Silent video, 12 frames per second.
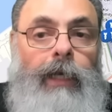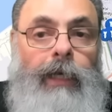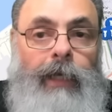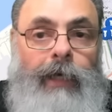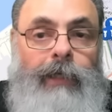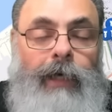
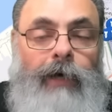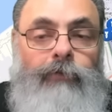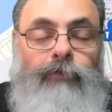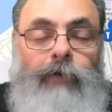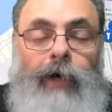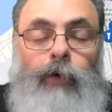lá em
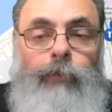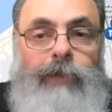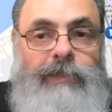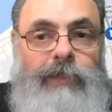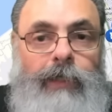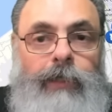Rafah, uma
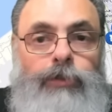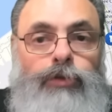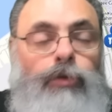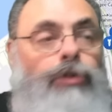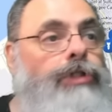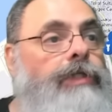excelente
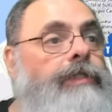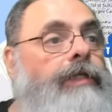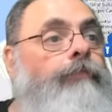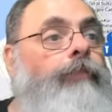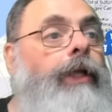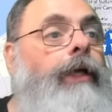notícia,